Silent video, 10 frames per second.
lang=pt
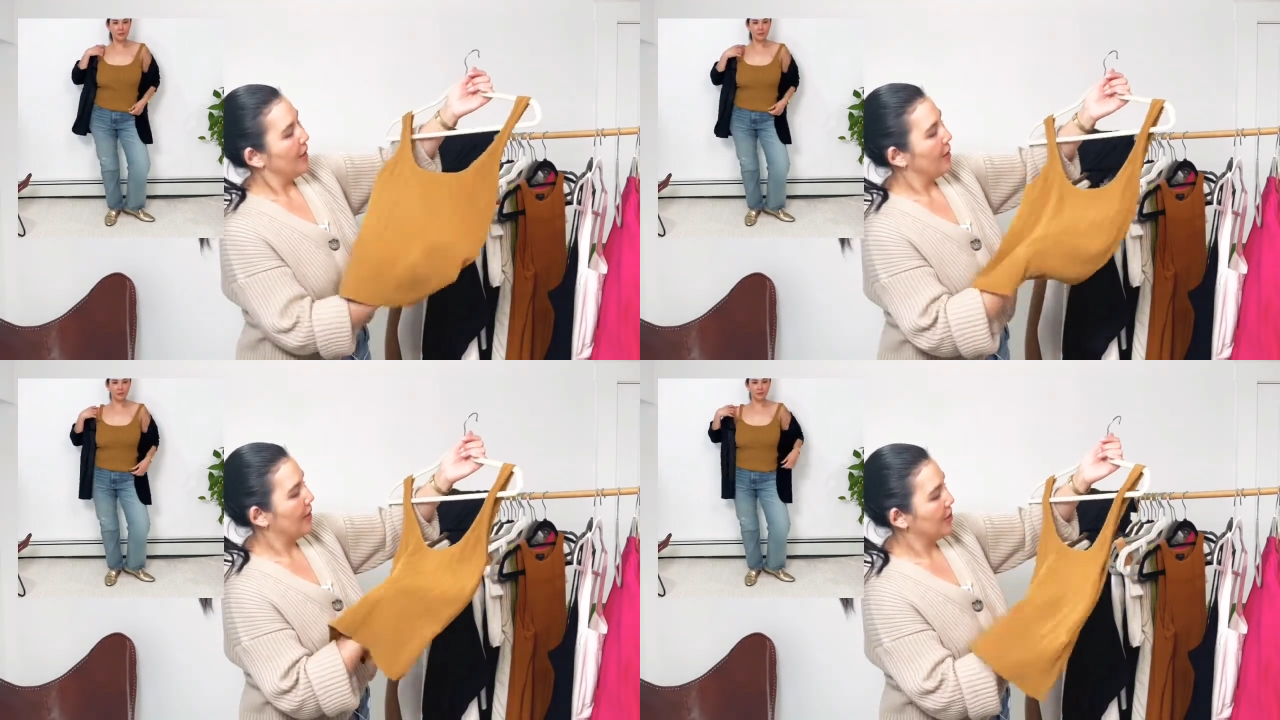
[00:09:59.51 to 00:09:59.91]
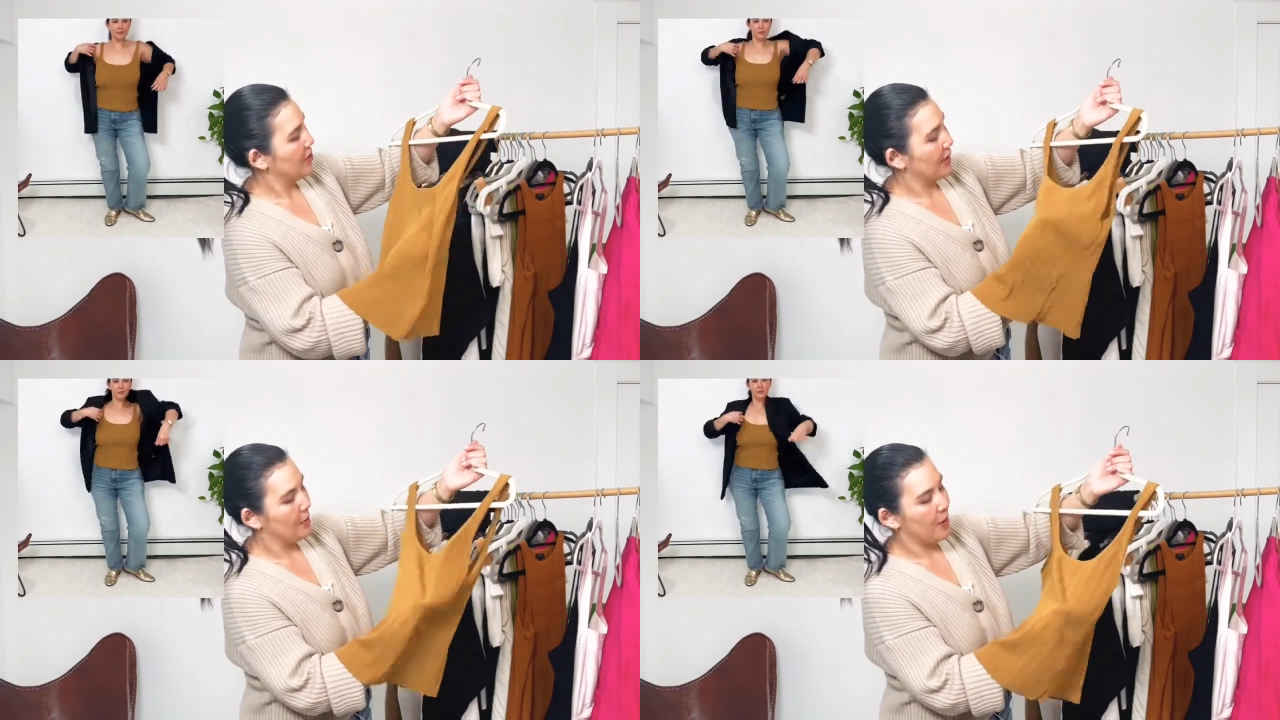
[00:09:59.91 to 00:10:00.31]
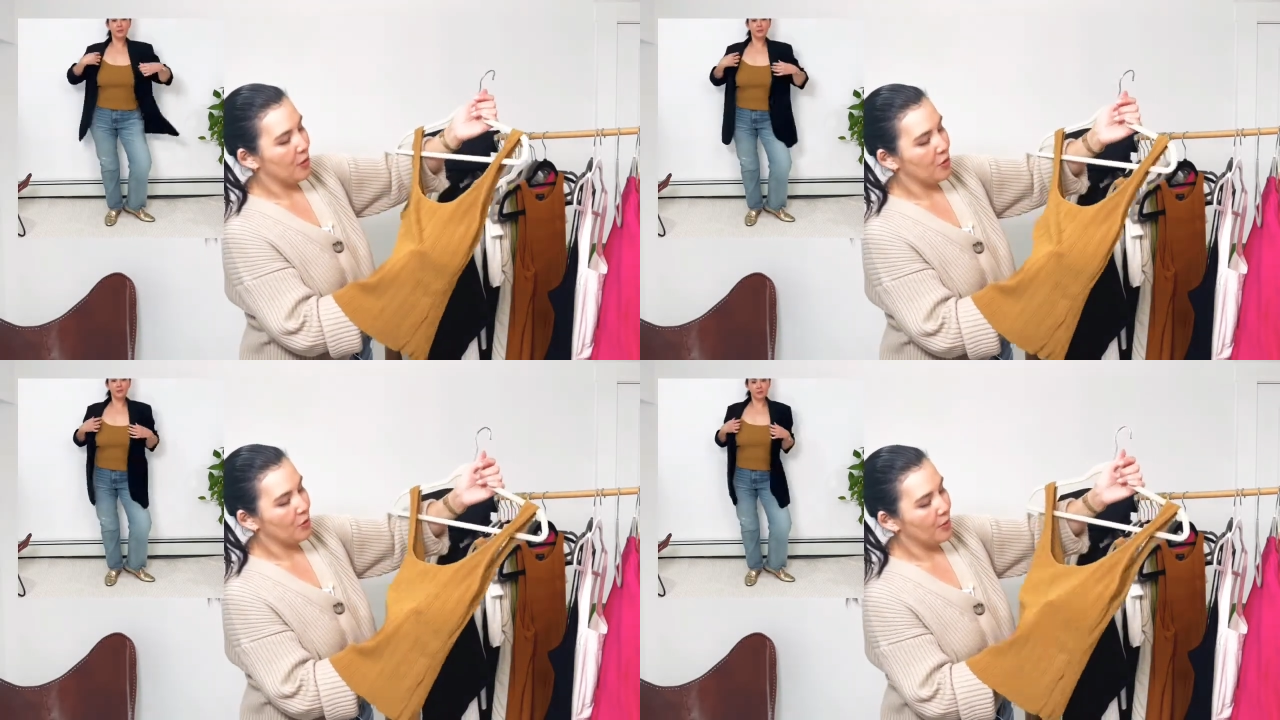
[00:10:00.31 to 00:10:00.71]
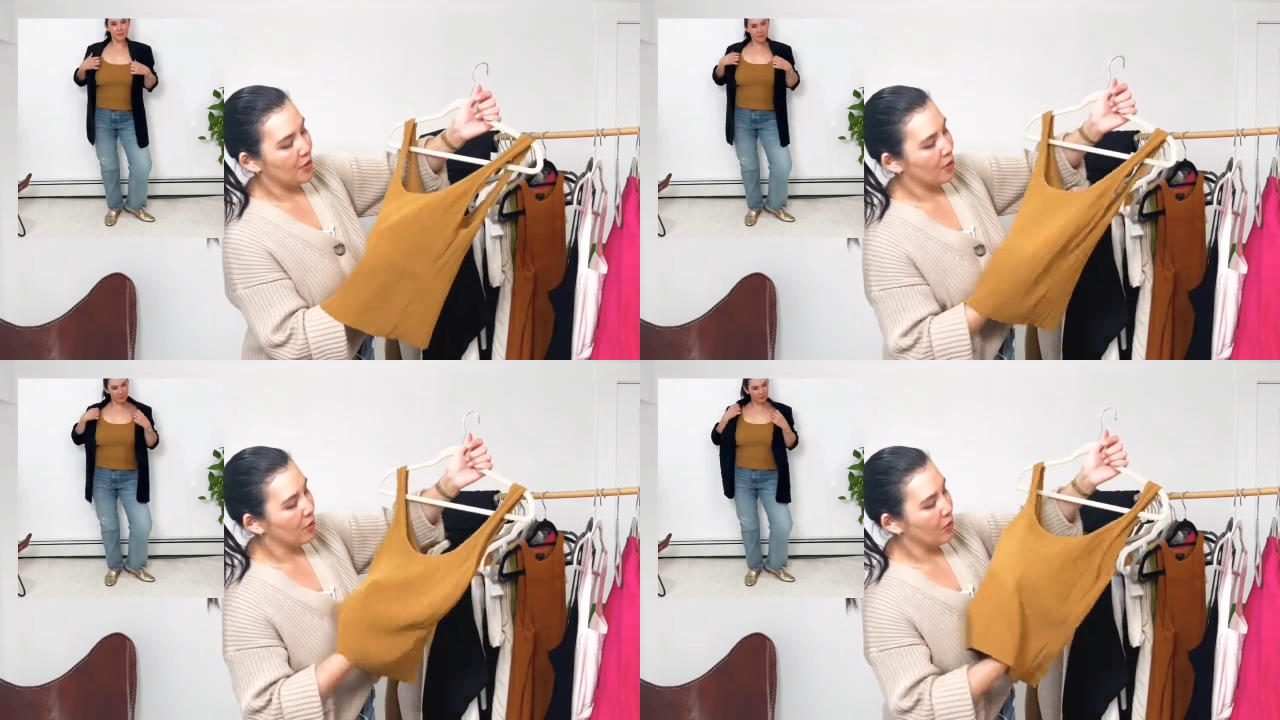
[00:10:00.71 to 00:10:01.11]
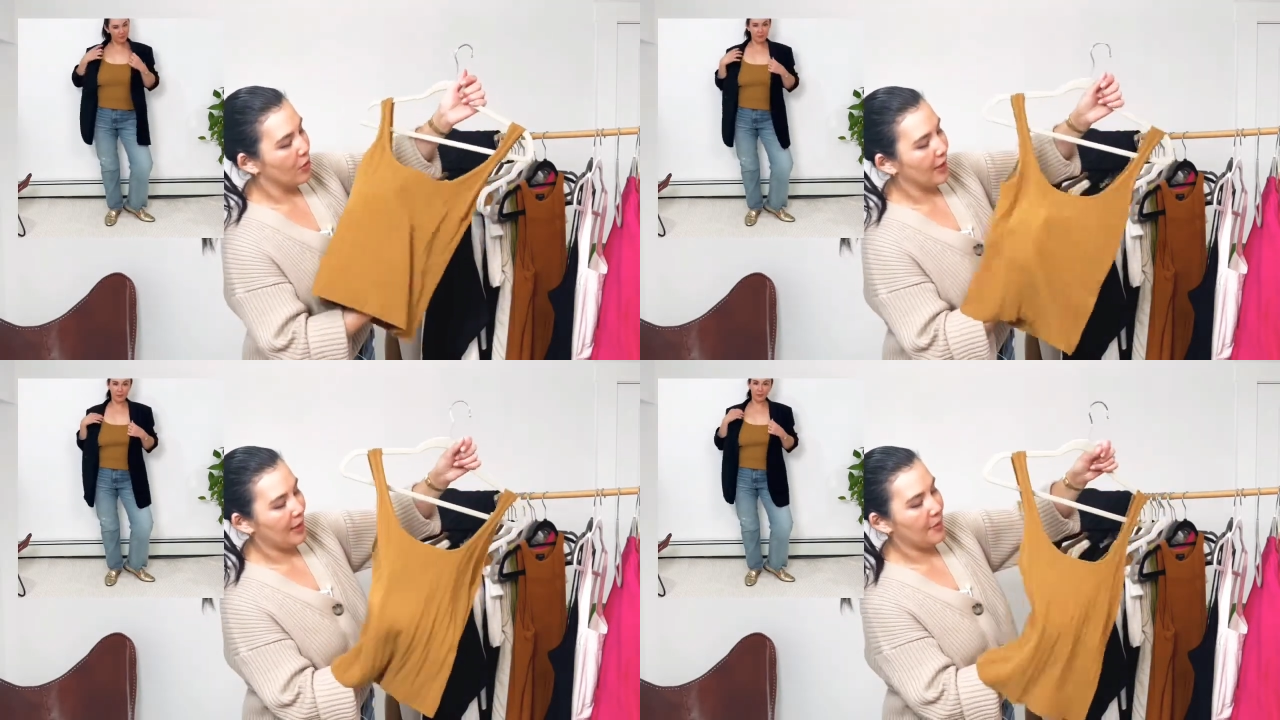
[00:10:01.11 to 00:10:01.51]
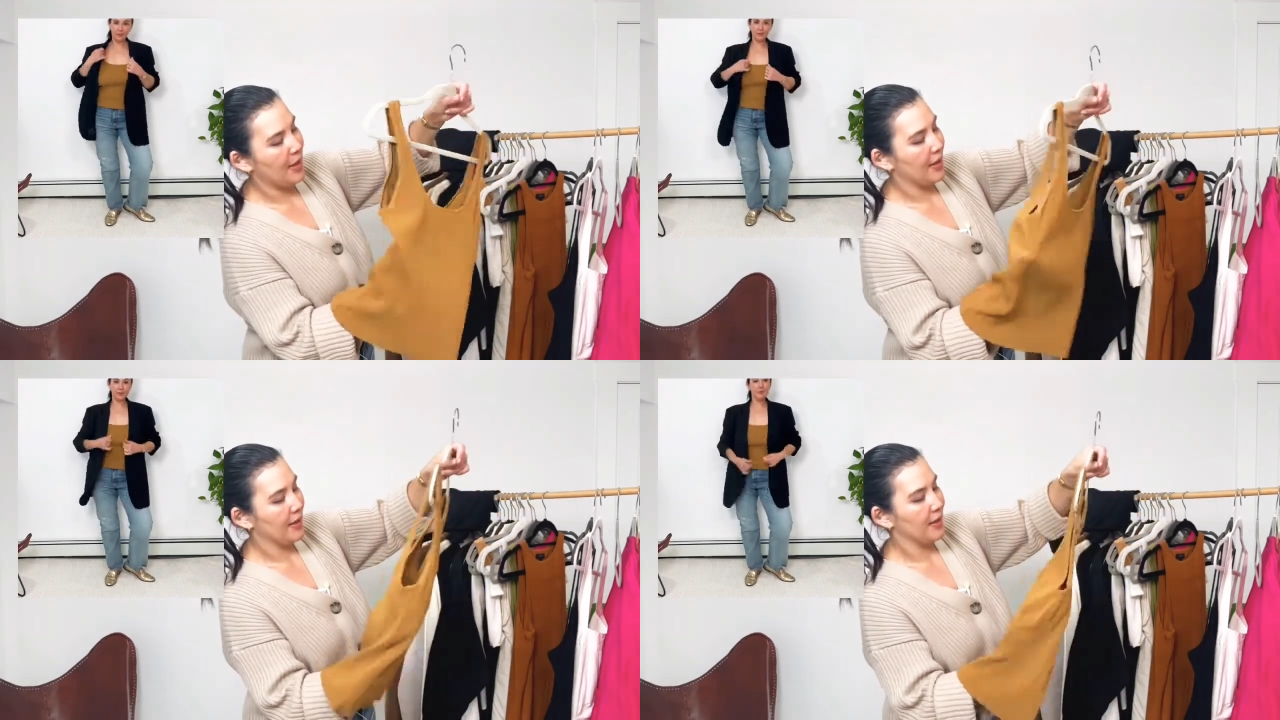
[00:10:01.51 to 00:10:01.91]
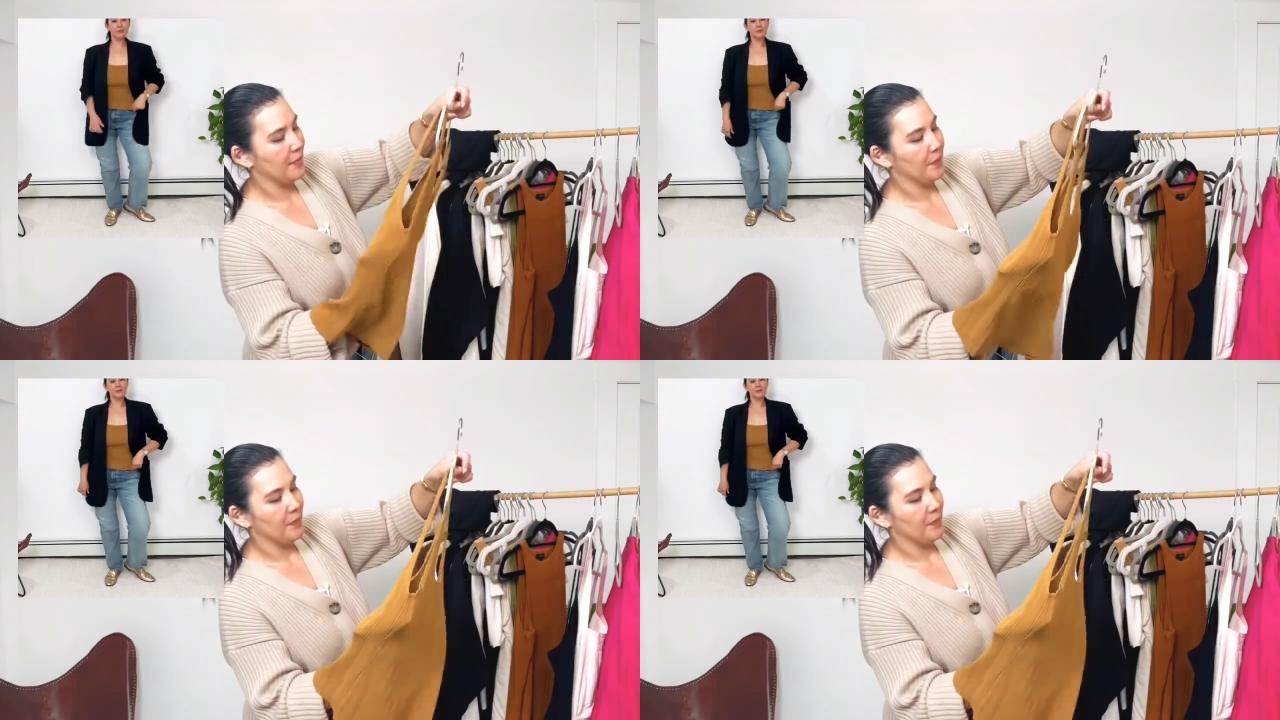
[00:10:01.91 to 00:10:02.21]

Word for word: Eu acho que ela pode competir com qualquer marca